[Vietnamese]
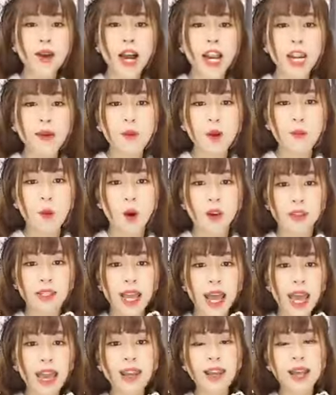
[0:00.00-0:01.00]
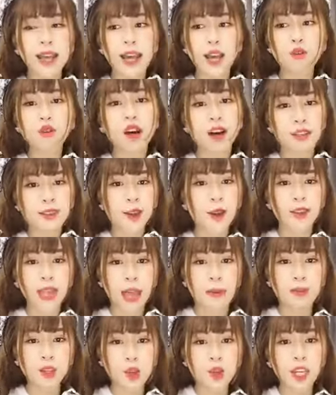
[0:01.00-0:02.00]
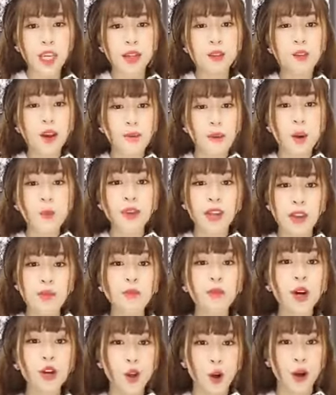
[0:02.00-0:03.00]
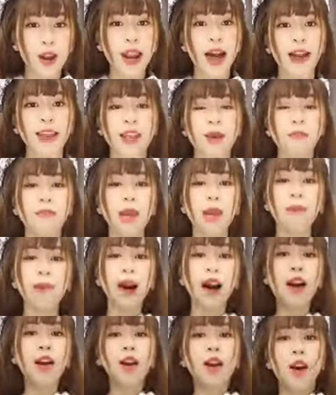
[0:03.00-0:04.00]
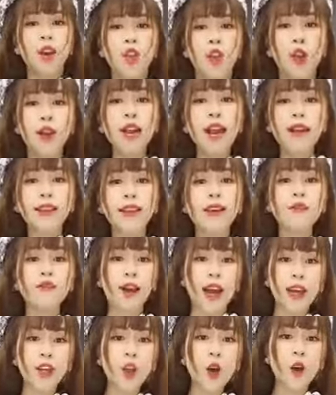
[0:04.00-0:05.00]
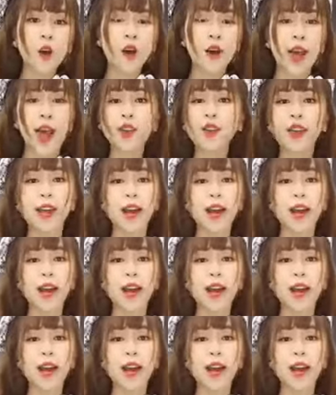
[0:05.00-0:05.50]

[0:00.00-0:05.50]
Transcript: còn được một bộ size S là eo cỡ 68, 69 và mông 90 đỡ lại dùm em ha chỉ là chân vẫy thôi còn áo thì